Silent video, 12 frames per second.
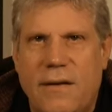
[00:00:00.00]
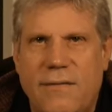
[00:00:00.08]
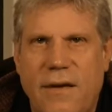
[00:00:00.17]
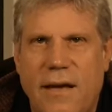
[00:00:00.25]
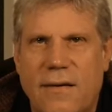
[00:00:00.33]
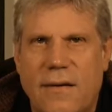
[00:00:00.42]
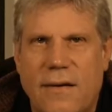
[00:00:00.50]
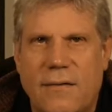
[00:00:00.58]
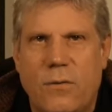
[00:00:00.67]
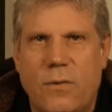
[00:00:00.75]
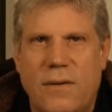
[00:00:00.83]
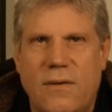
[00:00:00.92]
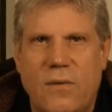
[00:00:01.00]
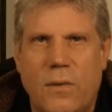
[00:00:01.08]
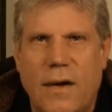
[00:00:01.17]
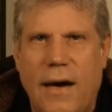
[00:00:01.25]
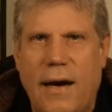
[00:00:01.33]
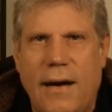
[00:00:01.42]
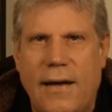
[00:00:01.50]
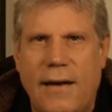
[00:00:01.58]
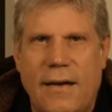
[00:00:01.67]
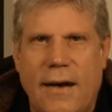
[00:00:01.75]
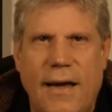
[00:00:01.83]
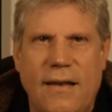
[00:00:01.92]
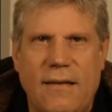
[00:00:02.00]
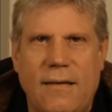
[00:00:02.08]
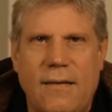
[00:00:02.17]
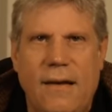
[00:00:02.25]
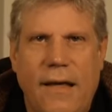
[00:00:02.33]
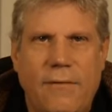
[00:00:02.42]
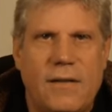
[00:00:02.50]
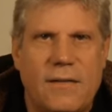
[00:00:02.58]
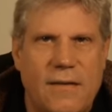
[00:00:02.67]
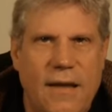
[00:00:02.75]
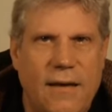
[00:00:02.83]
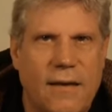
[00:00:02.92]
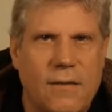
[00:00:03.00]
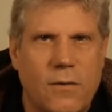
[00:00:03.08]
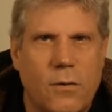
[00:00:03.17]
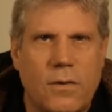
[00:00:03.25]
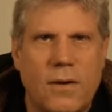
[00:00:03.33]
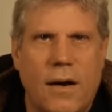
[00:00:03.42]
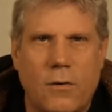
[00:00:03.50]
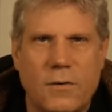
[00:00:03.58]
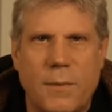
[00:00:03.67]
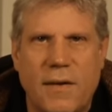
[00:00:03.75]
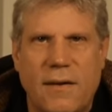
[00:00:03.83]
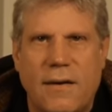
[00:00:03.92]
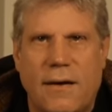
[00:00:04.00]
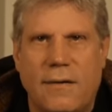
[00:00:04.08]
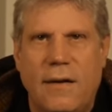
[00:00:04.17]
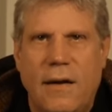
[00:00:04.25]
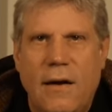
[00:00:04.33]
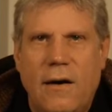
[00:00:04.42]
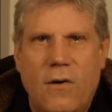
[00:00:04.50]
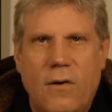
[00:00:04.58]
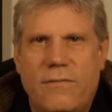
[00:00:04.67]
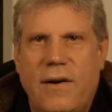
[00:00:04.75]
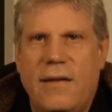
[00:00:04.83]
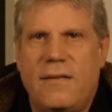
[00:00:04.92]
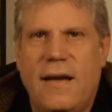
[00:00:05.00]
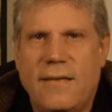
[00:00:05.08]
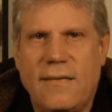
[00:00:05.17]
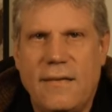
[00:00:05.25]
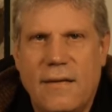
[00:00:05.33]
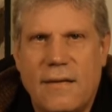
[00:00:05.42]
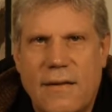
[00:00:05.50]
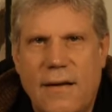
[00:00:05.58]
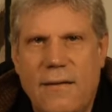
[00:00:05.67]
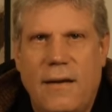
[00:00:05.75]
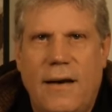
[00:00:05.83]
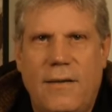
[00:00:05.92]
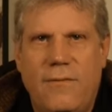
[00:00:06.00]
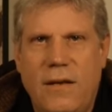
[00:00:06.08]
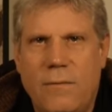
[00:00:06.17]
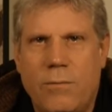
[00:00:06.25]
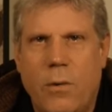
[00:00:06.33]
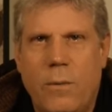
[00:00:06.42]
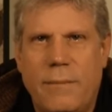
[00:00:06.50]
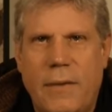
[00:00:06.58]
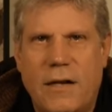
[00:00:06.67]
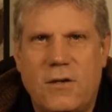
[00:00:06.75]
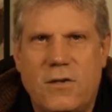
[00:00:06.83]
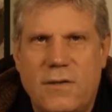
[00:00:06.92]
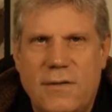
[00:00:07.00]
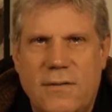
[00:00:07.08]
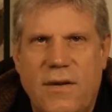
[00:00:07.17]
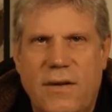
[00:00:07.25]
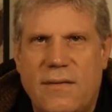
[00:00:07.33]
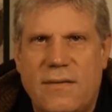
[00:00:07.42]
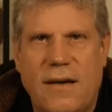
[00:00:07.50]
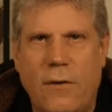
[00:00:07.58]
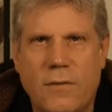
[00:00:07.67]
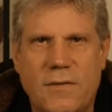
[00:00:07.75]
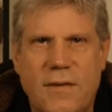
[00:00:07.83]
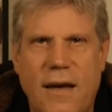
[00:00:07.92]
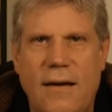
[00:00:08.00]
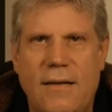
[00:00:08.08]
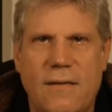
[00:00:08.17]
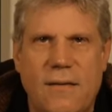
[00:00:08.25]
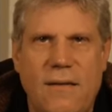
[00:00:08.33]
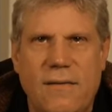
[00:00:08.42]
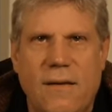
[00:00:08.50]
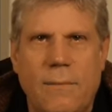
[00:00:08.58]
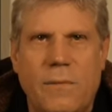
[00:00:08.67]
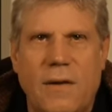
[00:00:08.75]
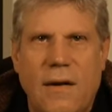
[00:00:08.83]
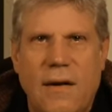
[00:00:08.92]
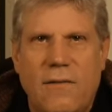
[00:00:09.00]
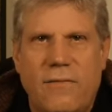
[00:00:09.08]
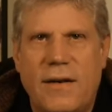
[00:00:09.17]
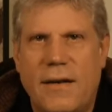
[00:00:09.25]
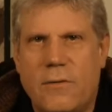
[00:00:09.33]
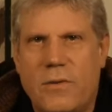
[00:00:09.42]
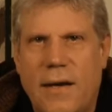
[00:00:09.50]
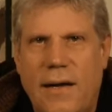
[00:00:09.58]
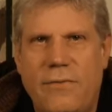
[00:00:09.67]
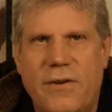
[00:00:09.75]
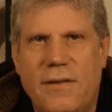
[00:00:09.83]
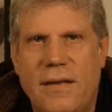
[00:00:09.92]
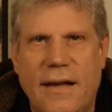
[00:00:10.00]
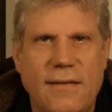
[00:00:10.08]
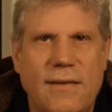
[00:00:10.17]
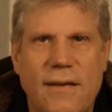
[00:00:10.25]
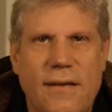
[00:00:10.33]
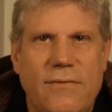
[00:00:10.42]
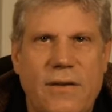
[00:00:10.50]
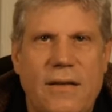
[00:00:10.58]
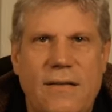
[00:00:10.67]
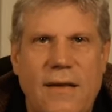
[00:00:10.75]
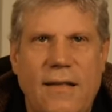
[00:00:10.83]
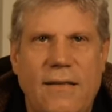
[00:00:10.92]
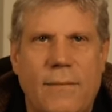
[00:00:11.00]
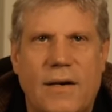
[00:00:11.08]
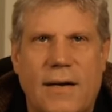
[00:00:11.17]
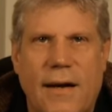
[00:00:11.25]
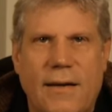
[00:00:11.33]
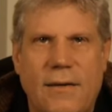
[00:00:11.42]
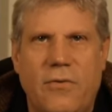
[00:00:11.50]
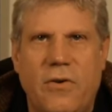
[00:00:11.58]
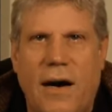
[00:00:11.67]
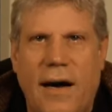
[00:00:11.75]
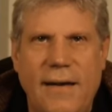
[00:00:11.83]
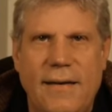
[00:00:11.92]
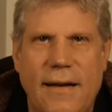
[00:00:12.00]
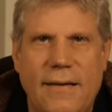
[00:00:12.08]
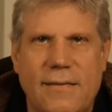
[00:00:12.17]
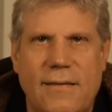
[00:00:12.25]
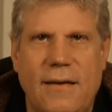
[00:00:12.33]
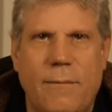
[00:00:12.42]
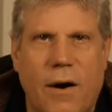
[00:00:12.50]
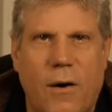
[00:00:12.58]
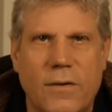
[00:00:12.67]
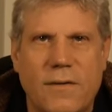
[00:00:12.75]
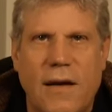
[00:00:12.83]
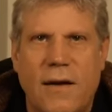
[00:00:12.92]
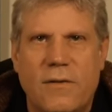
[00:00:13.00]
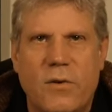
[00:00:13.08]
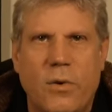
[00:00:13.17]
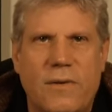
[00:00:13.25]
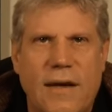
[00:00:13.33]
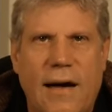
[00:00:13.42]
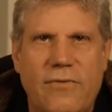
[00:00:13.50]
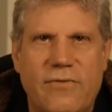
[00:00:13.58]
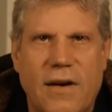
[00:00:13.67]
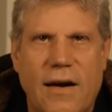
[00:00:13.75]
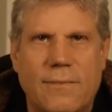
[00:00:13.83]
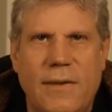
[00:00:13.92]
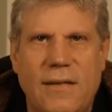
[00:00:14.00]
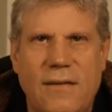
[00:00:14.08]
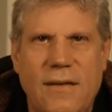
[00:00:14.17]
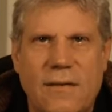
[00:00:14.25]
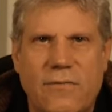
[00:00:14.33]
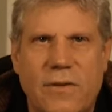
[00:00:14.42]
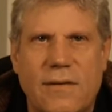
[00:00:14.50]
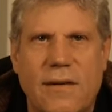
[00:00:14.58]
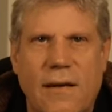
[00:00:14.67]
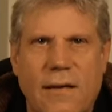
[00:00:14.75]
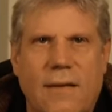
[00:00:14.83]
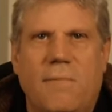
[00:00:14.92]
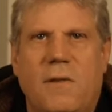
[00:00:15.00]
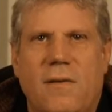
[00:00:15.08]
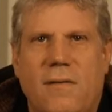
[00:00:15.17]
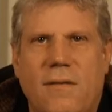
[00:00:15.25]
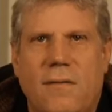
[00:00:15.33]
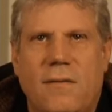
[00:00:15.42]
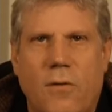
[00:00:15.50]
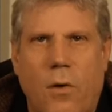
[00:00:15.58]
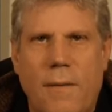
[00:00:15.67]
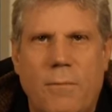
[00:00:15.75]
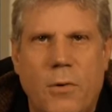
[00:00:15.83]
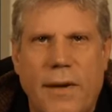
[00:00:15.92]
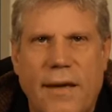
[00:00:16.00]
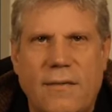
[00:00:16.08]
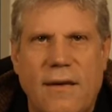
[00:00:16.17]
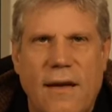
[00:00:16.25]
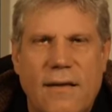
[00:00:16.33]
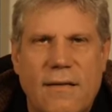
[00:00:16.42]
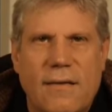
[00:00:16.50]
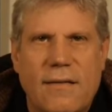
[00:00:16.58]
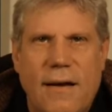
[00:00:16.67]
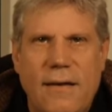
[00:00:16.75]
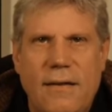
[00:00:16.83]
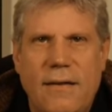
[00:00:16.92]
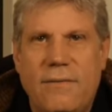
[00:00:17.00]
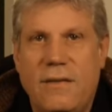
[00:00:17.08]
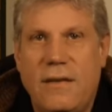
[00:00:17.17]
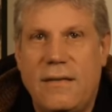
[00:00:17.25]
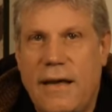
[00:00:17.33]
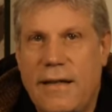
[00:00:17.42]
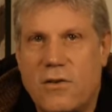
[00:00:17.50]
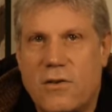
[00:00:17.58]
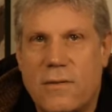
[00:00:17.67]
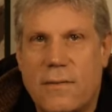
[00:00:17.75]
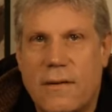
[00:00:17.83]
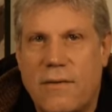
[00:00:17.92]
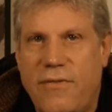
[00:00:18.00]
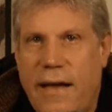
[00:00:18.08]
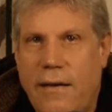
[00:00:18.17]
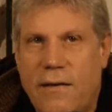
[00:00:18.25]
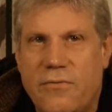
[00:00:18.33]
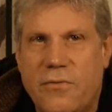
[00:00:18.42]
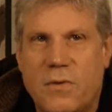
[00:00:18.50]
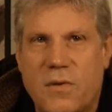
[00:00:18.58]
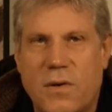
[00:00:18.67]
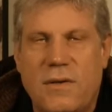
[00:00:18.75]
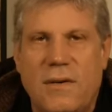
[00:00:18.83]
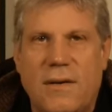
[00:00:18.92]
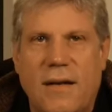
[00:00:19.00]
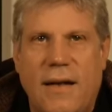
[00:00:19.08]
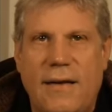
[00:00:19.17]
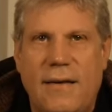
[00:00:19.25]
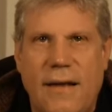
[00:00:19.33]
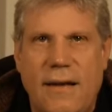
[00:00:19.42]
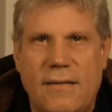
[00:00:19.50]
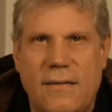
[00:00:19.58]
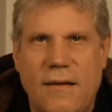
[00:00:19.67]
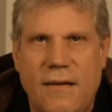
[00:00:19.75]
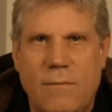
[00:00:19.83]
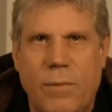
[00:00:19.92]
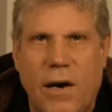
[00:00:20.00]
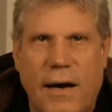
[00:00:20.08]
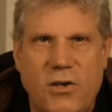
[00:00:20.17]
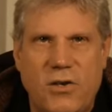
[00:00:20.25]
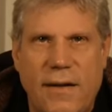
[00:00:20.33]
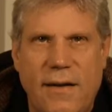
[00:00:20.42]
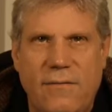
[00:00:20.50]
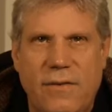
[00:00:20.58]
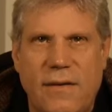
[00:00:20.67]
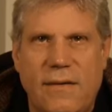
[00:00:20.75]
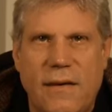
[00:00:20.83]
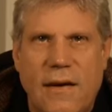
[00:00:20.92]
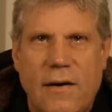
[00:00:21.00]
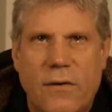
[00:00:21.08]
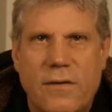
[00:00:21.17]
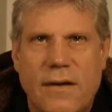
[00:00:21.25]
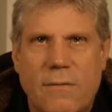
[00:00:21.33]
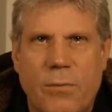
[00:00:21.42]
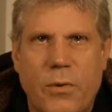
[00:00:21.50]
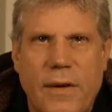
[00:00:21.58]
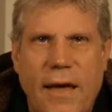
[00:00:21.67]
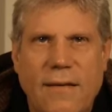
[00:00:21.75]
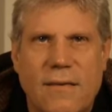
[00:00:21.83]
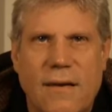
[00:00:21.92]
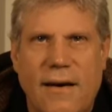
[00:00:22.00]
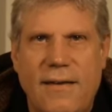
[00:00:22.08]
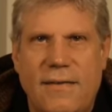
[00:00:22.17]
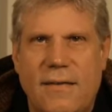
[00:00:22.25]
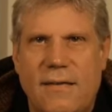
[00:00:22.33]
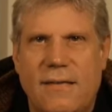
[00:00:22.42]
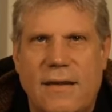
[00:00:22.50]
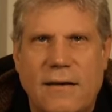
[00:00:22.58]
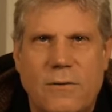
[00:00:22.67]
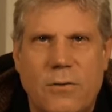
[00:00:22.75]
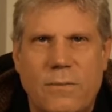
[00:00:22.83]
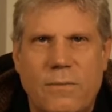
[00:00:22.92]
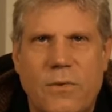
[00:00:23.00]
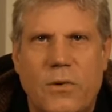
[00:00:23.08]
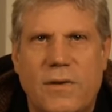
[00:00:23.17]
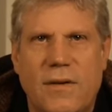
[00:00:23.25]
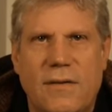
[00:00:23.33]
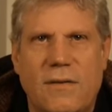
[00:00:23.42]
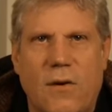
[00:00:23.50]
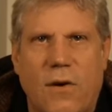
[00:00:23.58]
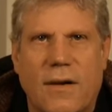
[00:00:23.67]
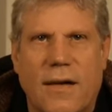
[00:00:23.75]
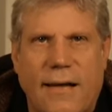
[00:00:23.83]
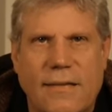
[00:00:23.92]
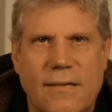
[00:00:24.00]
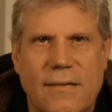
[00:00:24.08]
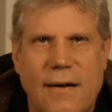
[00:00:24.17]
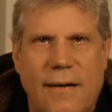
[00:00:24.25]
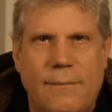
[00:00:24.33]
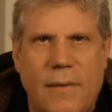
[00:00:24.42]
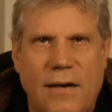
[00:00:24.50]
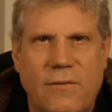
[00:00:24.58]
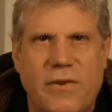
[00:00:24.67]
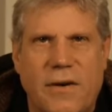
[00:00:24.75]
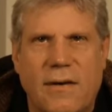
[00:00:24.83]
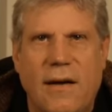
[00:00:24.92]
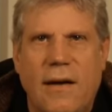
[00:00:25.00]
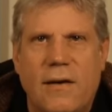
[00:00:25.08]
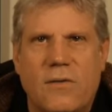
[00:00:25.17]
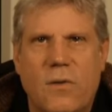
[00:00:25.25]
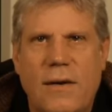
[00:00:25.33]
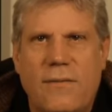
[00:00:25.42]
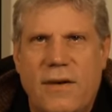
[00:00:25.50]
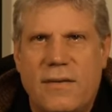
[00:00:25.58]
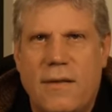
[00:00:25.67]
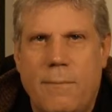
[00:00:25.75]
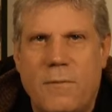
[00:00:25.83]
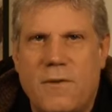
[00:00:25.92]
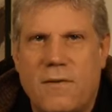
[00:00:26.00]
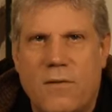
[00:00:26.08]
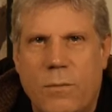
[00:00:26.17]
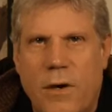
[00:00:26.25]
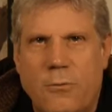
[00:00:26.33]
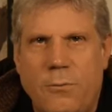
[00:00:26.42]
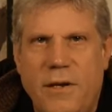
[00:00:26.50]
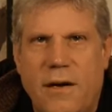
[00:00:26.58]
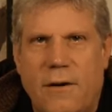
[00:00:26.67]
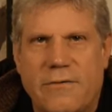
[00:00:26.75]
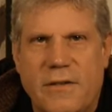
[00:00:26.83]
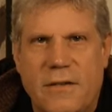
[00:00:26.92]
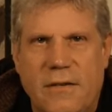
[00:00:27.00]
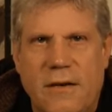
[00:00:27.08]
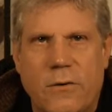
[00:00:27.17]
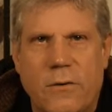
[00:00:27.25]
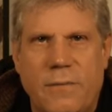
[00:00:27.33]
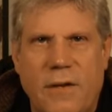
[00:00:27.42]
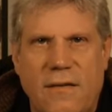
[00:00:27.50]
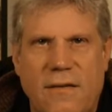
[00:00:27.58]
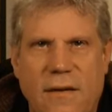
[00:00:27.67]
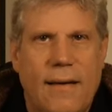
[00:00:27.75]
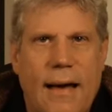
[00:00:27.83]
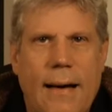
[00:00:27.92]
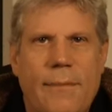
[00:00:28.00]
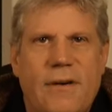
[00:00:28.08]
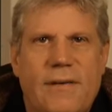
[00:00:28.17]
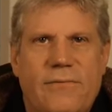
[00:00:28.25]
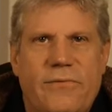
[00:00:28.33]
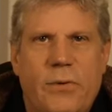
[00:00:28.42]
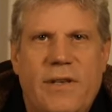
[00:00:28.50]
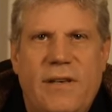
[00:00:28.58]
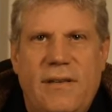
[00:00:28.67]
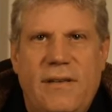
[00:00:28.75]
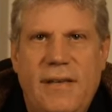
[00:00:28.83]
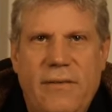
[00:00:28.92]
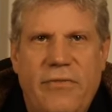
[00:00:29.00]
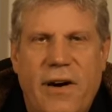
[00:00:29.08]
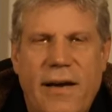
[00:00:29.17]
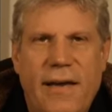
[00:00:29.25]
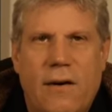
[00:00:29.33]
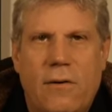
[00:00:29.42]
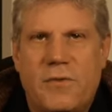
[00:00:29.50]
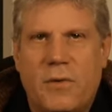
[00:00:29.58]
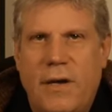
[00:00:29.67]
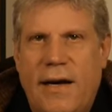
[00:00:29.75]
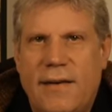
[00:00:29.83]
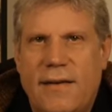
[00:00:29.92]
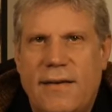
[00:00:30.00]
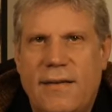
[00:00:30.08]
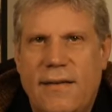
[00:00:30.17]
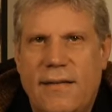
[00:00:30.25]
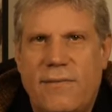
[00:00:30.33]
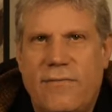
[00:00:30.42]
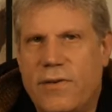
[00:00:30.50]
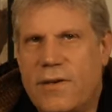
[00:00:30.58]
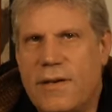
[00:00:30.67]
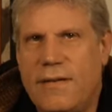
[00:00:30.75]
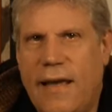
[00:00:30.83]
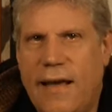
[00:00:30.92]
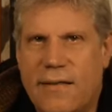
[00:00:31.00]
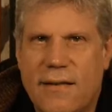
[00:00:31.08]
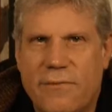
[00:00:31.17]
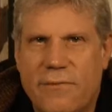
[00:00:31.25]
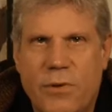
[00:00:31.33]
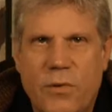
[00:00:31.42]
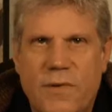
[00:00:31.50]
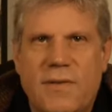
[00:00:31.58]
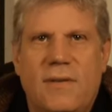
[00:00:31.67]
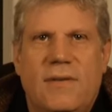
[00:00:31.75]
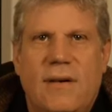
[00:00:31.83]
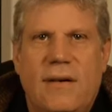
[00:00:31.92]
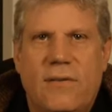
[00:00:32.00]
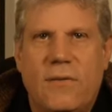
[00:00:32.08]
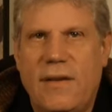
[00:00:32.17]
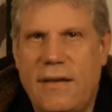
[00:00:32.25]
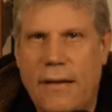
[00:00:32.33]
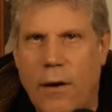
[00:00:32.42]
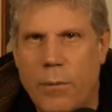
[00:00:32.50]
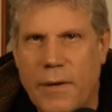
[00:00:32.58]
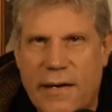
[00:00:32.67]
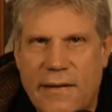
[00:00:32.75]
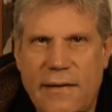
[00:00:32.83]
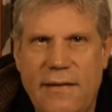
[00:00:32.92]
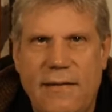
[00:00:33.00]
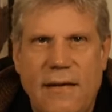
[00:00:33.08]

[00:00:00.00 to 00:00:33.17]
werden kann und sogar einen eigenen Liquid Staking-Token rausbringen kann. Und weil das dann ein wenig problematisch ist, wenn es tausende LSTs gibt, weil dadurch einfach die ganze Liquidität, die man eigentlich für einen LST braucht, total fragmentiert wird, gibt es dieses neue Projekt, das eine Liquiditätsquelle für solche kleinen LSTs bereitstellen will. Und das Projekt heißt Sanctum und ist noch ganz am Anfang. So etwas gibt es zum Beispiel auf Ethereum nicht. Aber würde ich DeFi auf Solana jetzt wirklich ernsthaft benutzen? Also ich glaube eher nicht,